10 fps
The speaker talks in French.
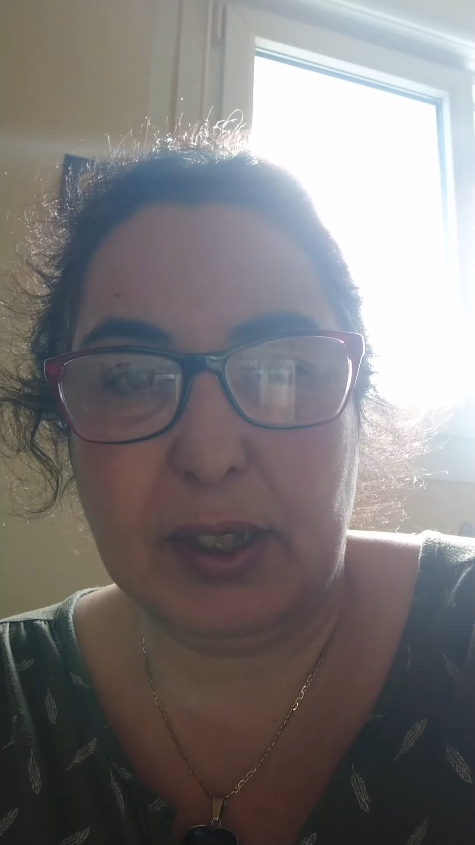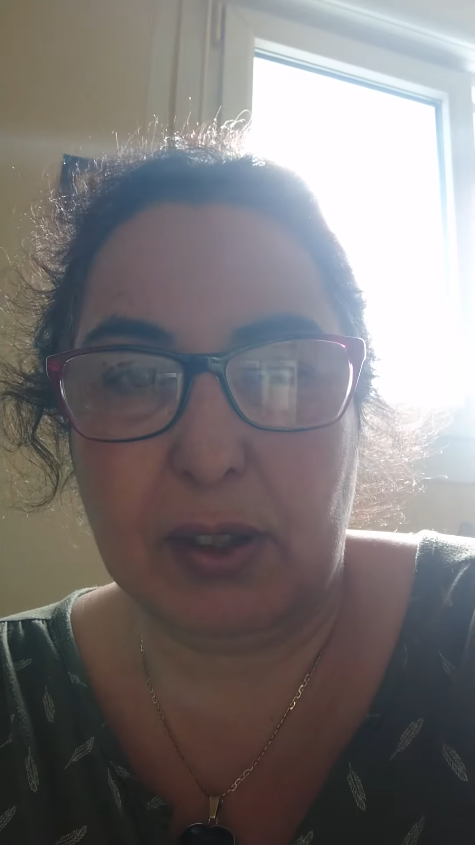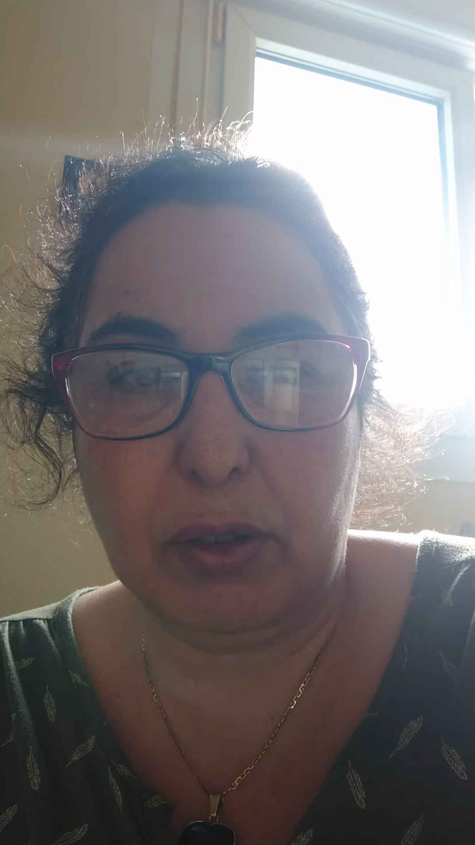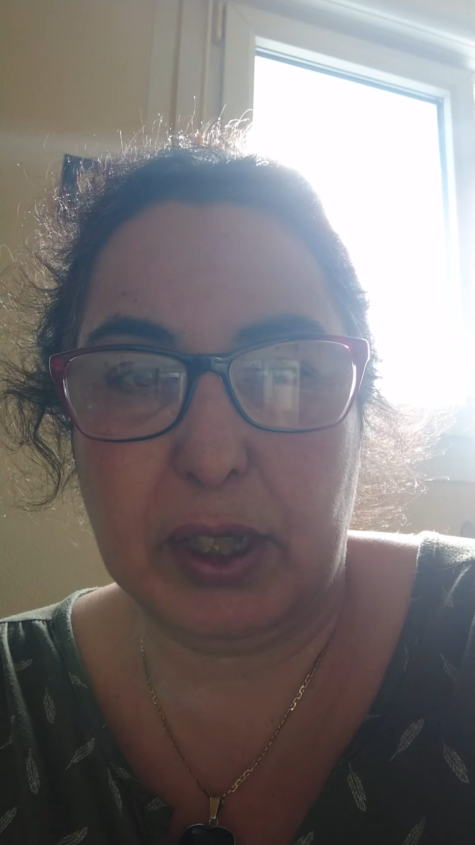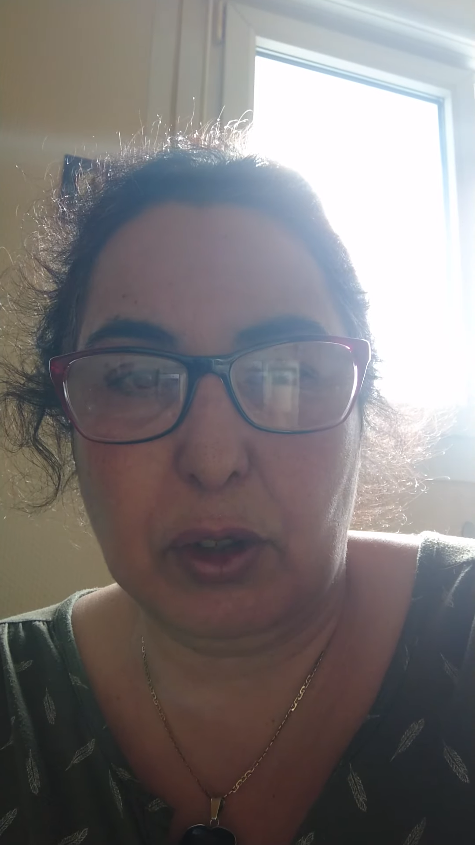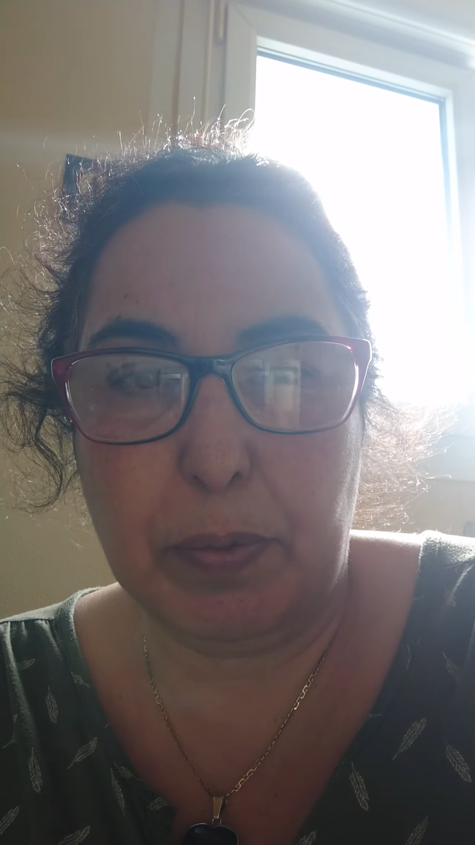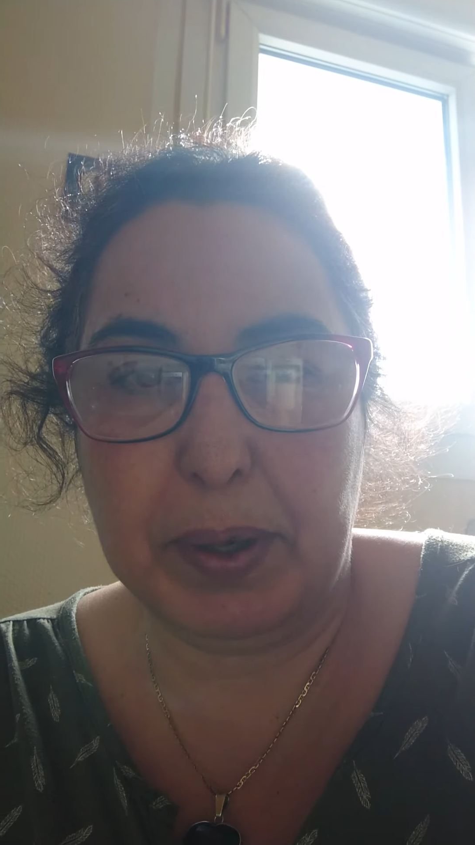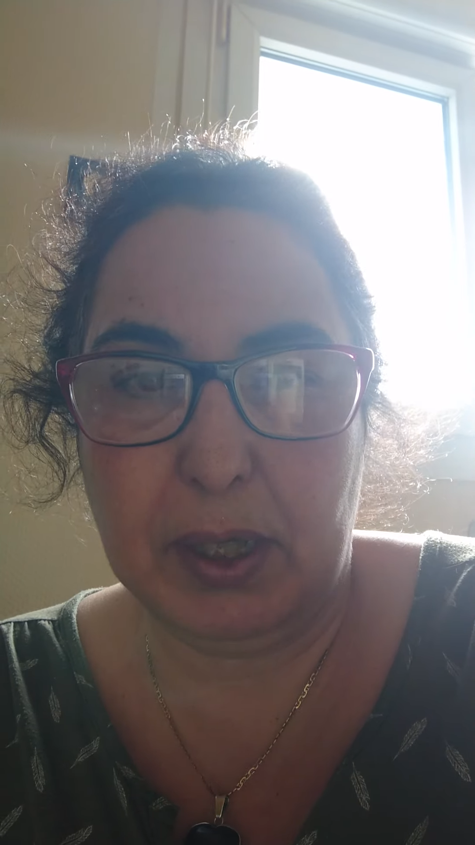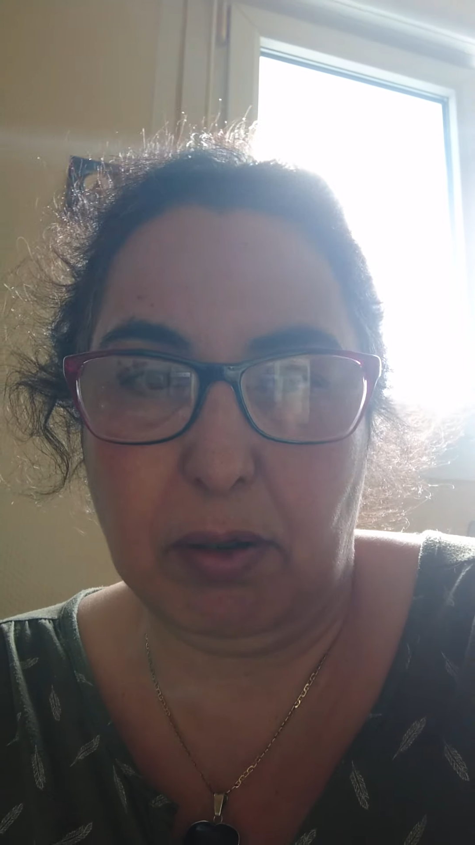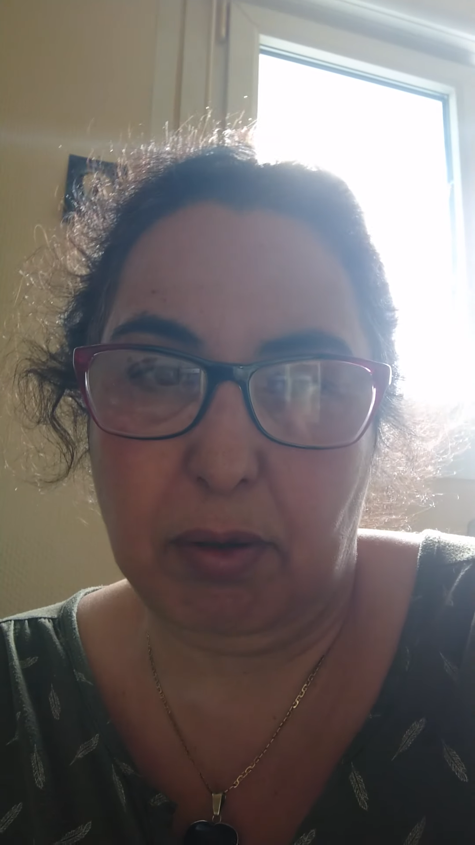sortir de
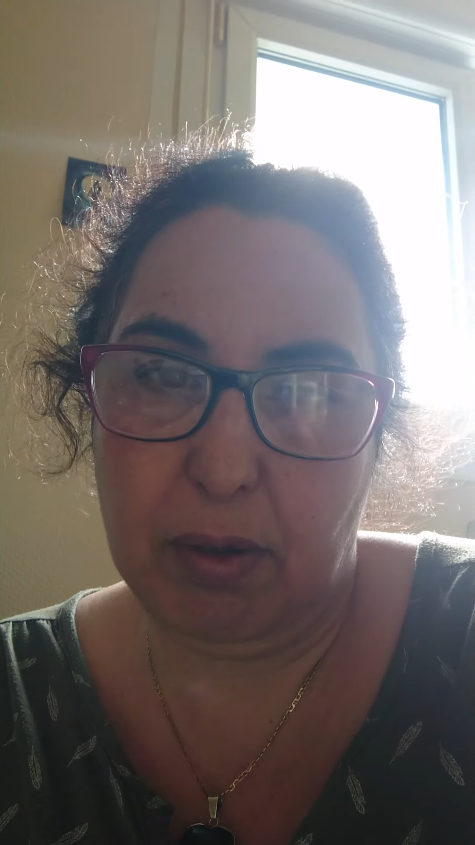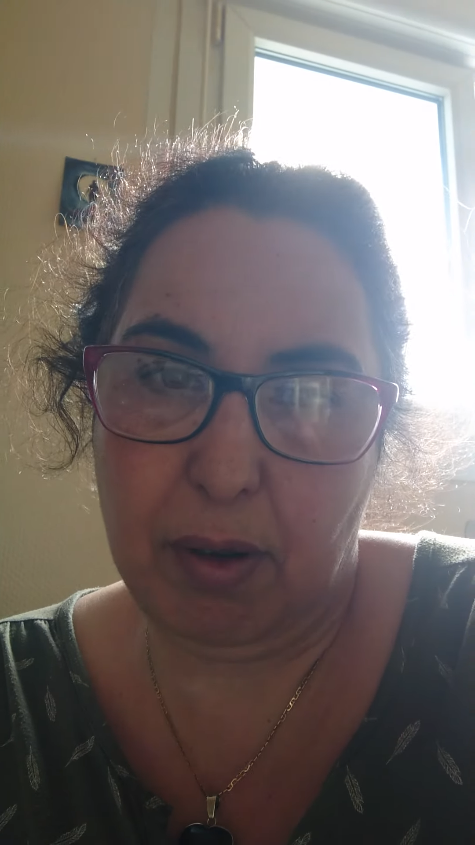prison.